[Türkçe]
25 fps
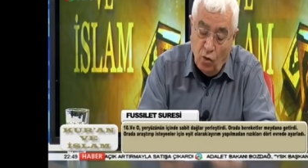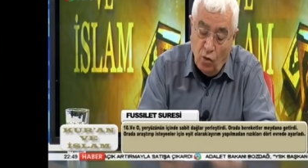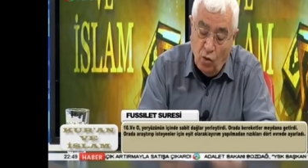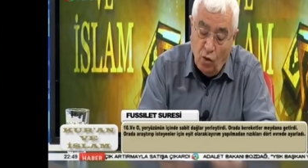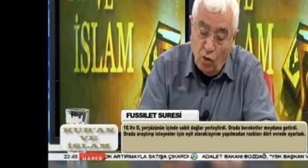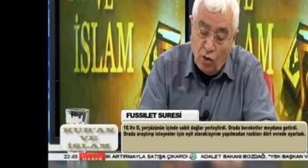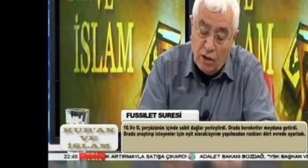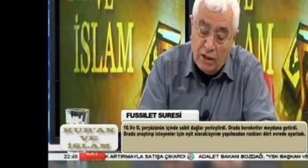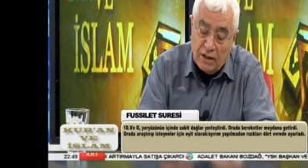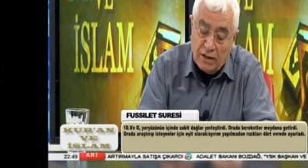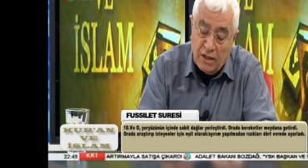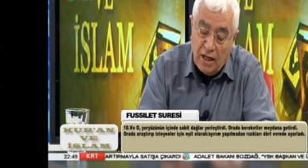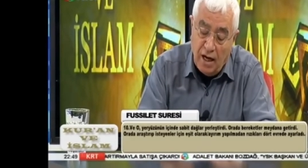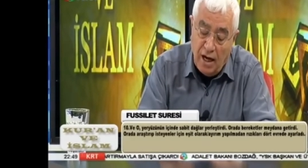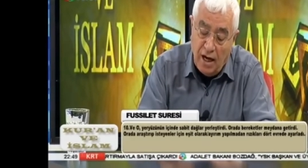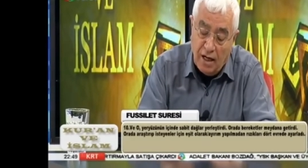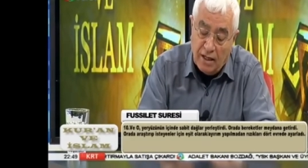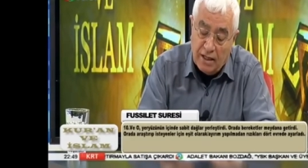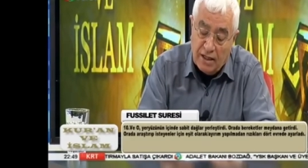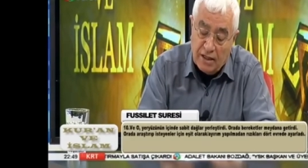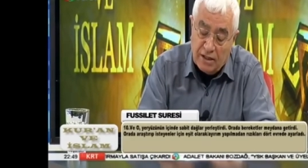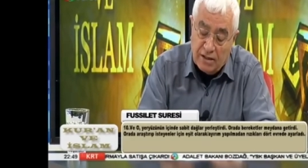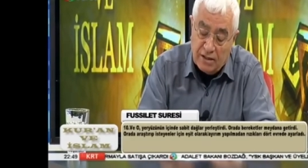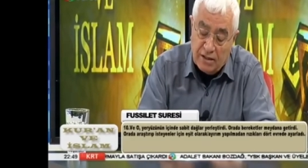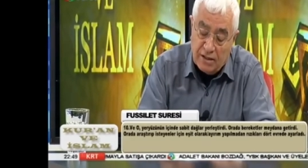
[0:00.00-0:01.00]
Orada
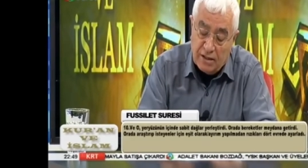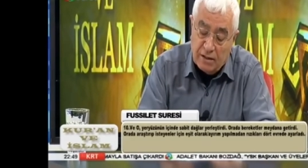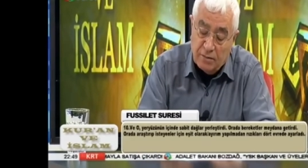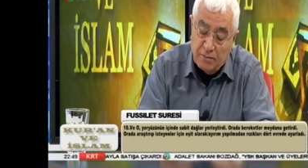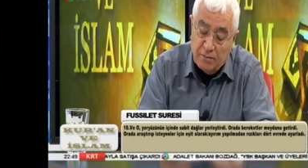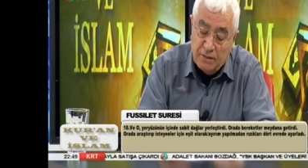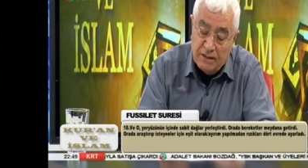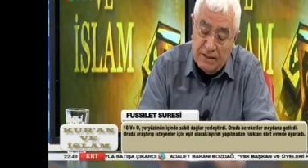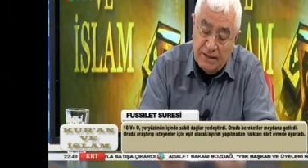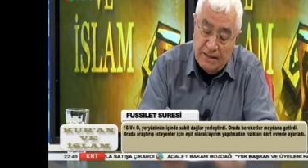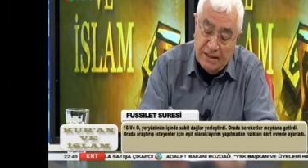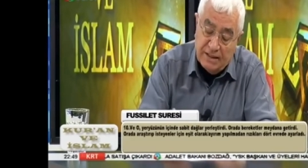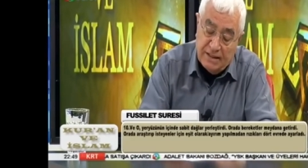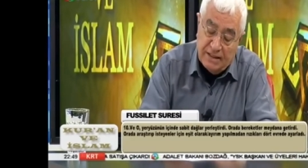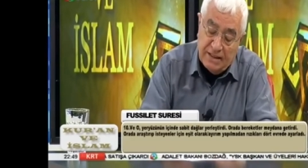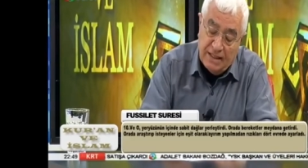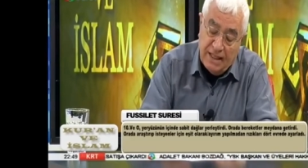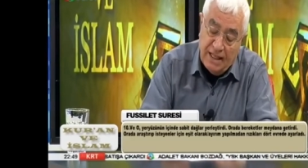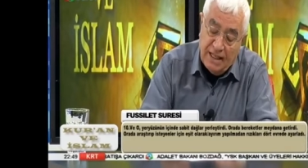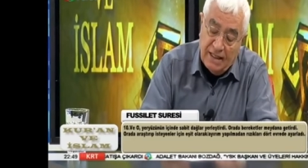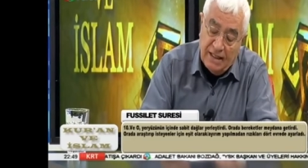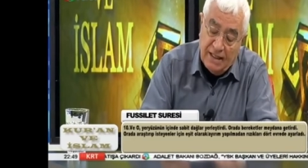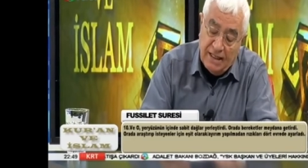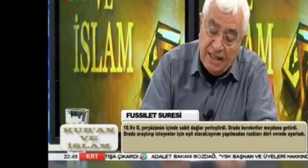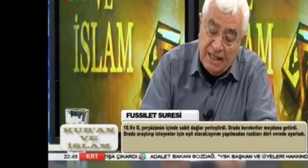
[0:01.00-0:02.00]
araştırıp
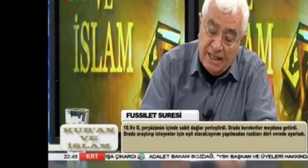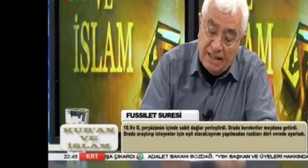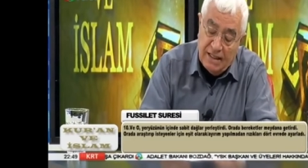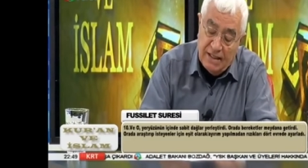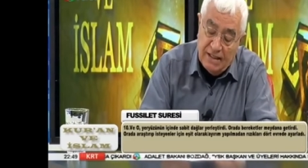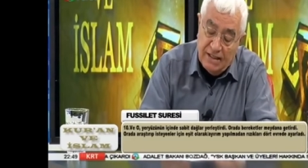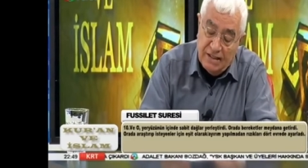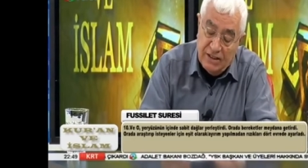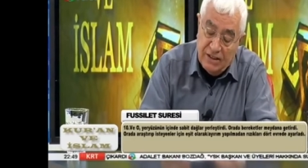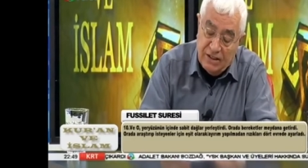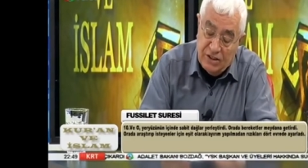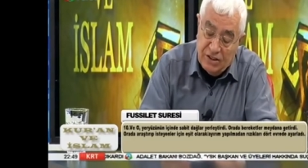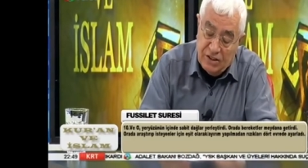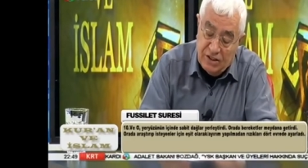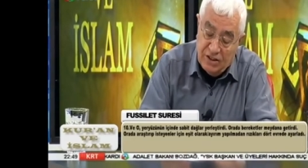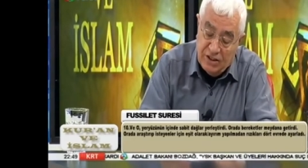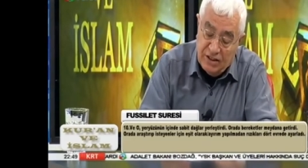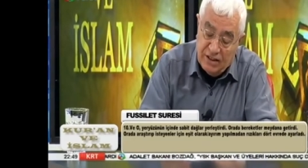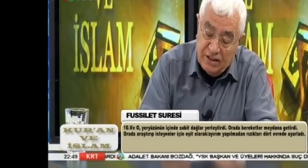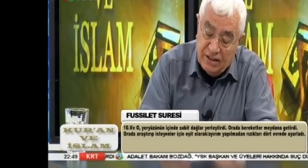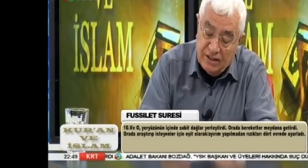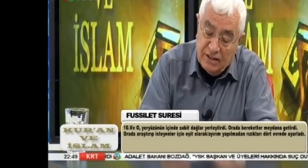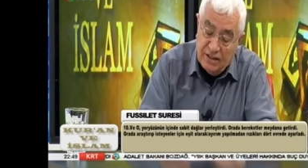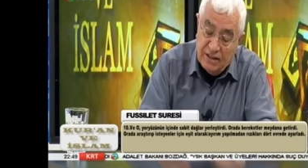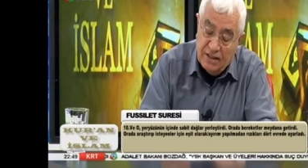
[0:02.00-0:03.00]
isteyenler
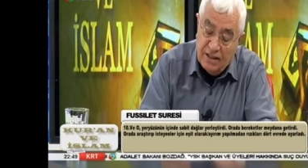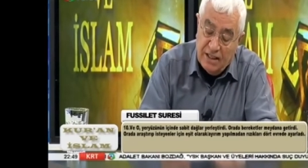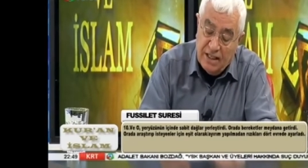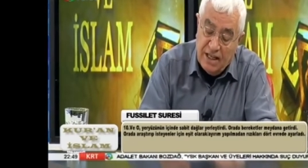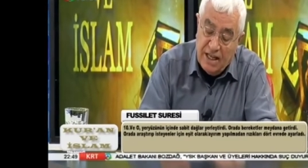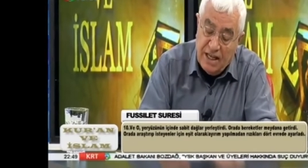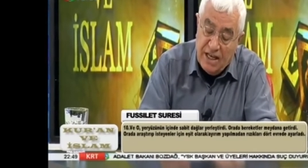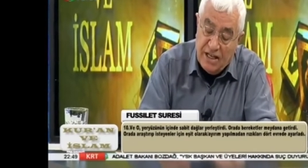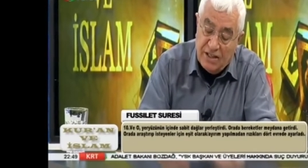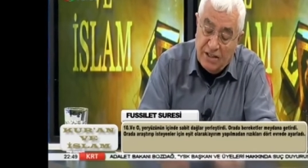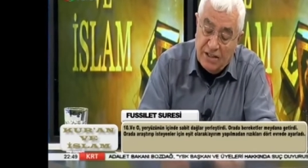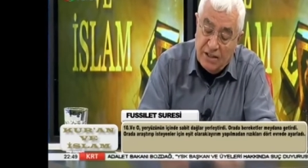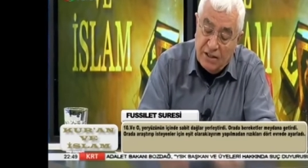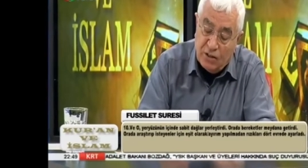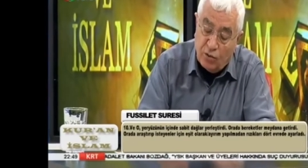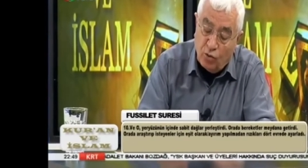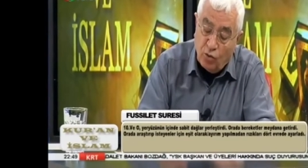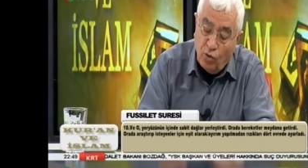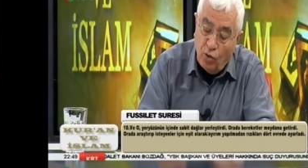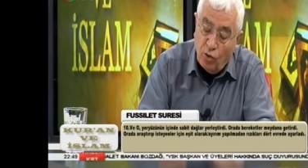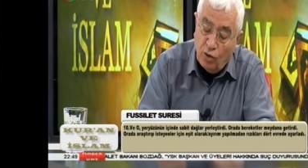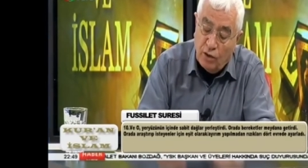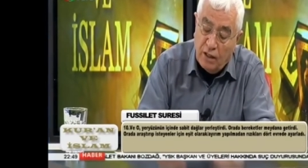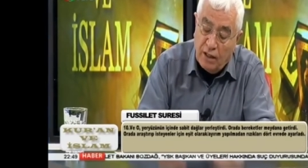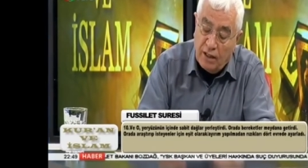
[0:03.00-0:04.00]
işin eşit
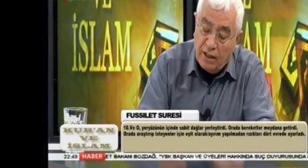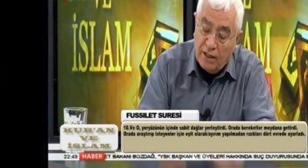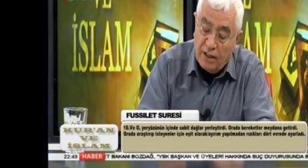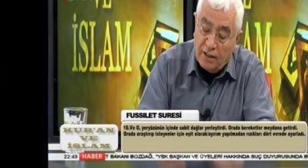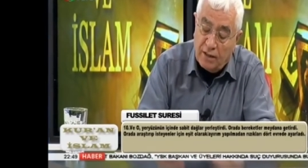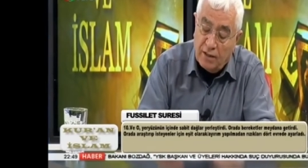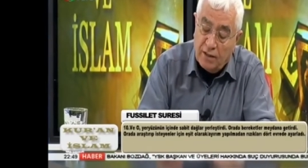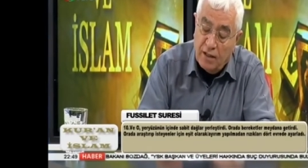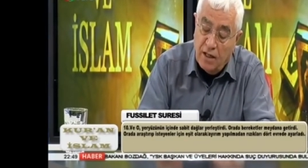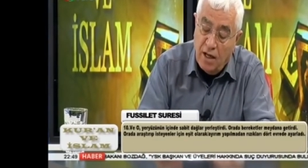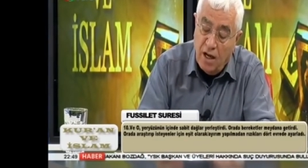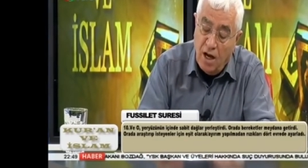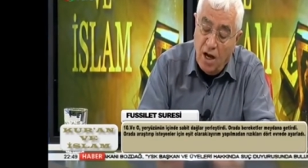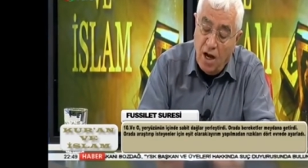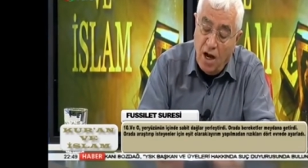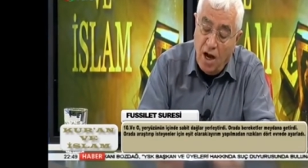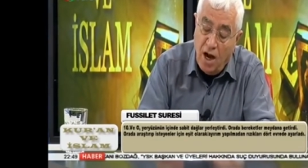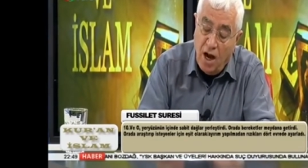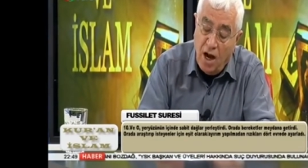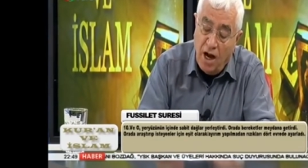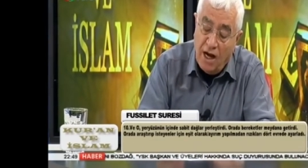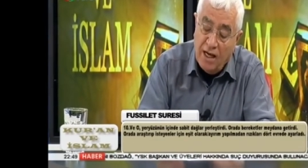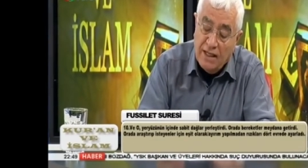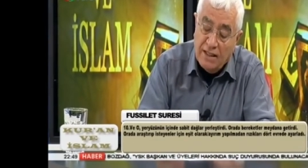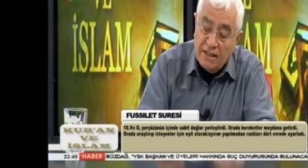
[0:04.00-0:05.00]
olarak
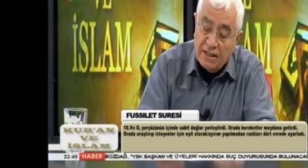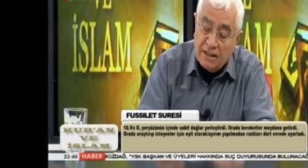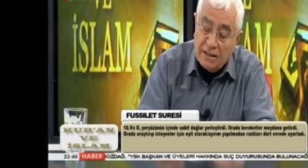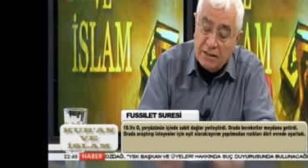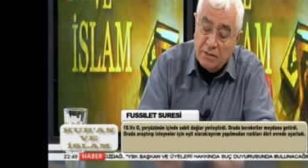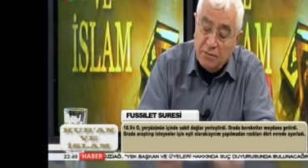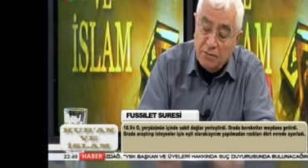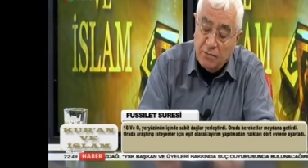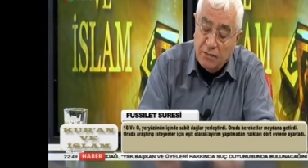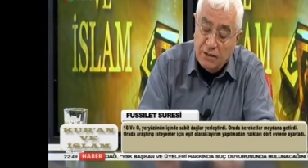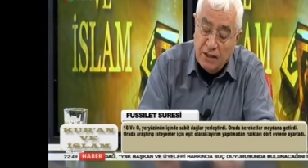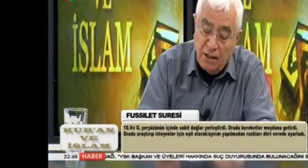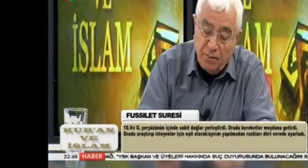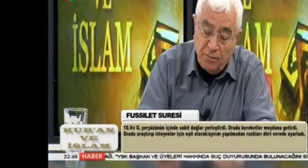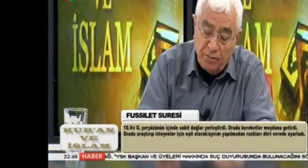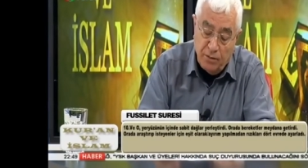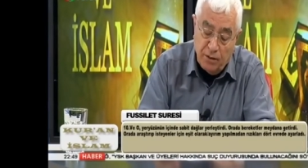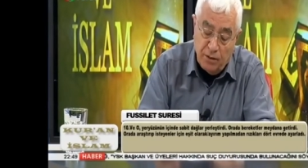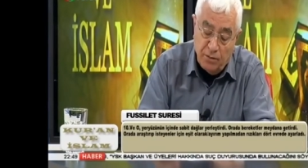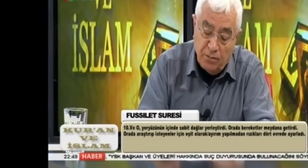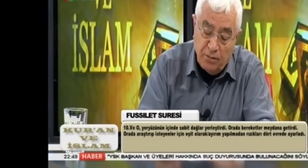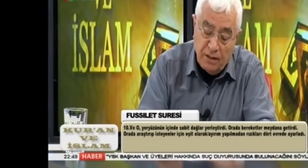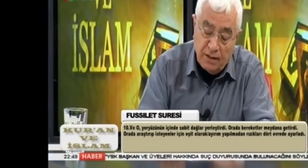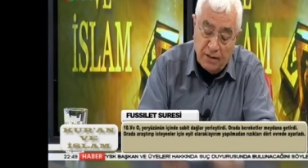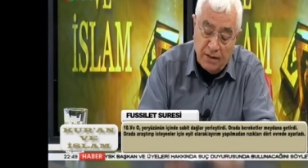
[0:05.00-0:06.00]
ayrım
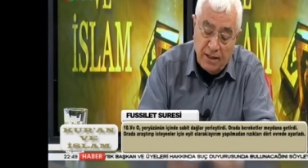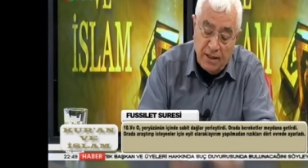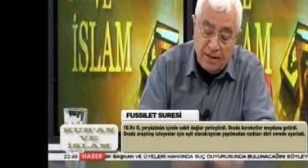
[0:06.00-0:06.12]
yapılmadan